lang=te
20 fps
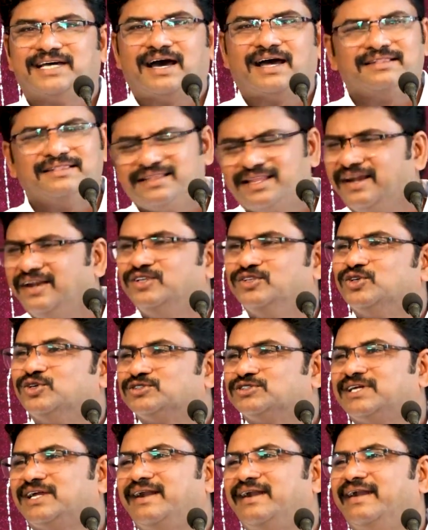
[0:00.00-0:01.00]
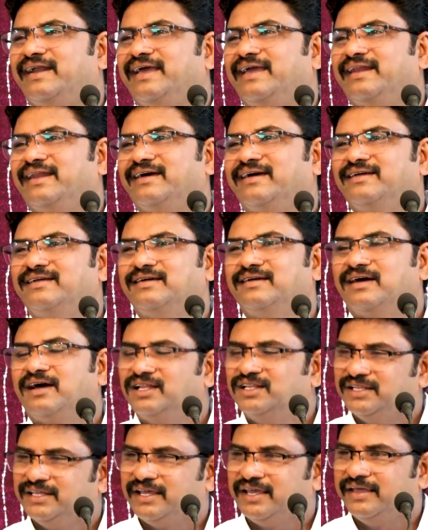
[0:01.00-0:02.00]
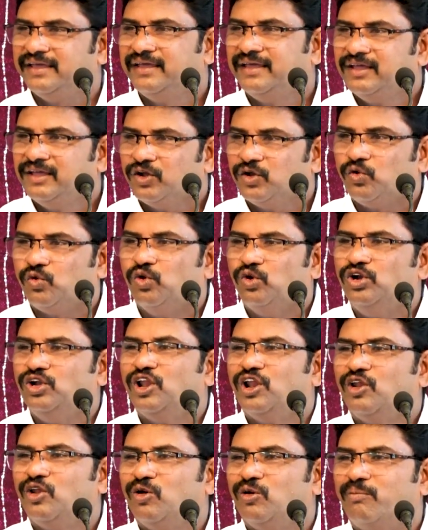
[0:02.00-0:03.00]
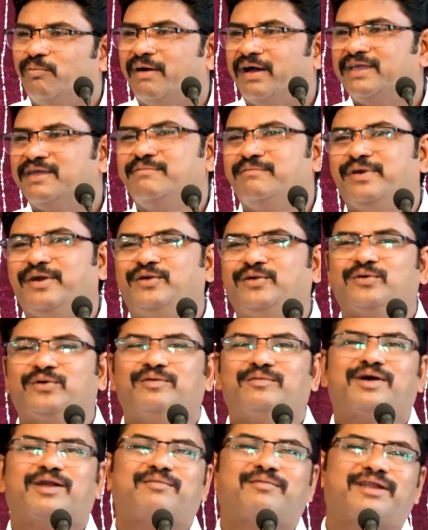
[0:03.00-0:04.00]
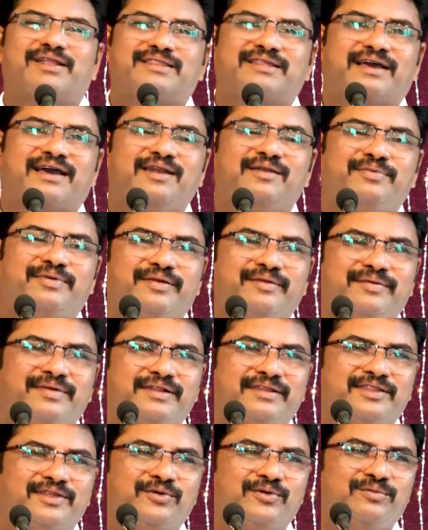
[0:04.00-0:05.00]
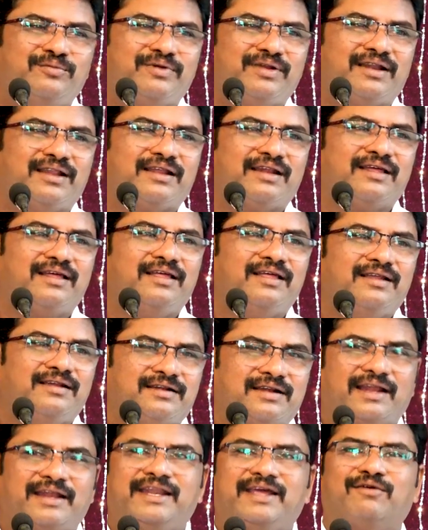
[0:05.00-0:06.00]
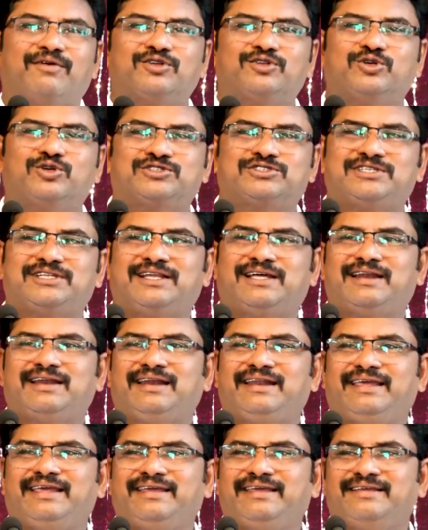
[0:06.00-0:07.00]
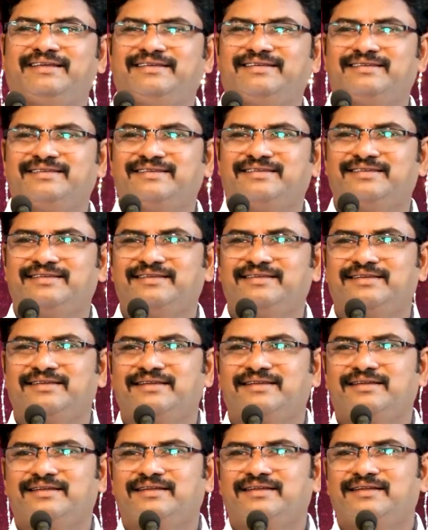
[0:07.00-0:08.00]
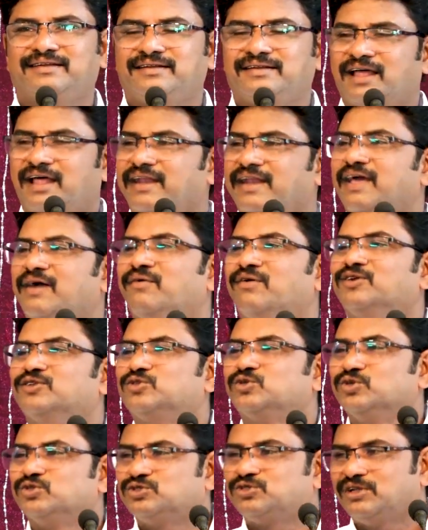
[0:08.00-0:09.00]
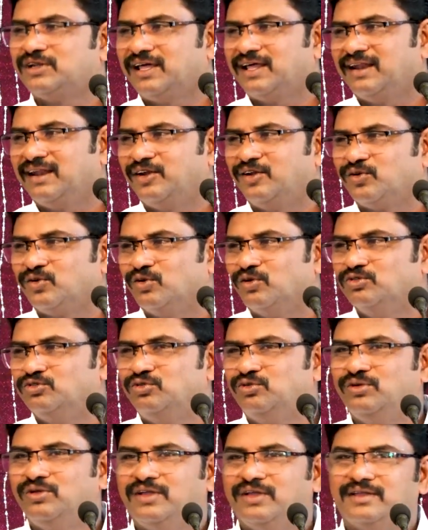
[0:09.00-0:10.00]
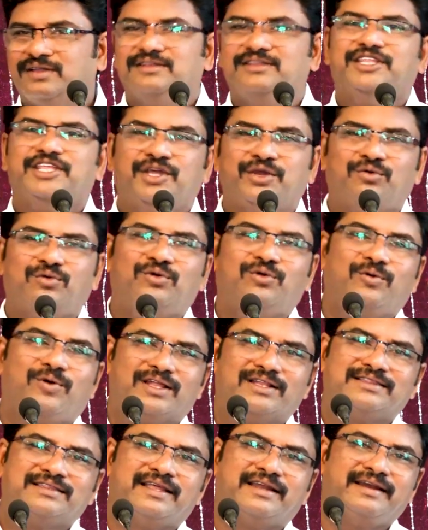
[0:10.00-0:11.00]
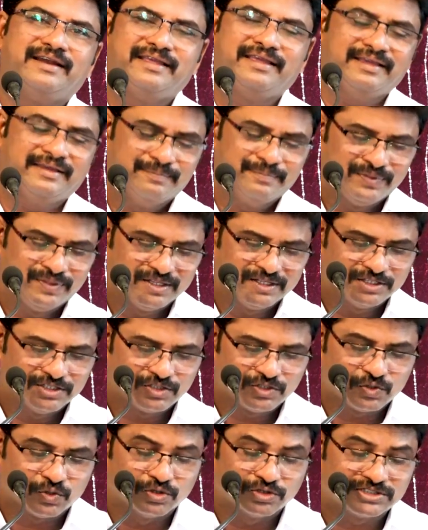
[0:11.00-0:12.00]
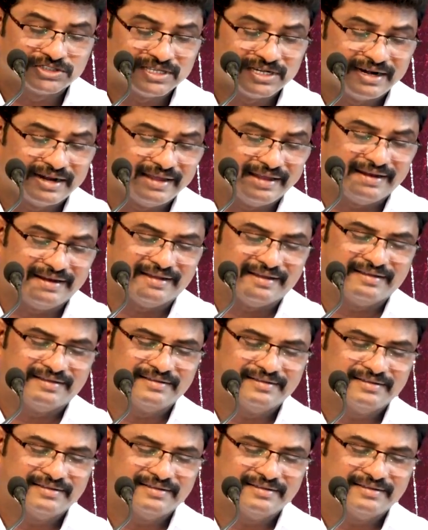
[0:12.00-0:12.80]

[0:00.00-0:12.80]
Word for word: అందరినీ చూస్తాడండి ఆయన అందుకే గుండెల్లో భయం పెట్టుకుని మనం బ్రతకాలి ప్రియమైన దేవుని పిల్ల నన్నెవరు చూస్తున్నారులే నన్నెవరు చూస్తున్నారులే అనుకోవద్దు దేవుడు అందరినీ చూస్తాడు ఆయన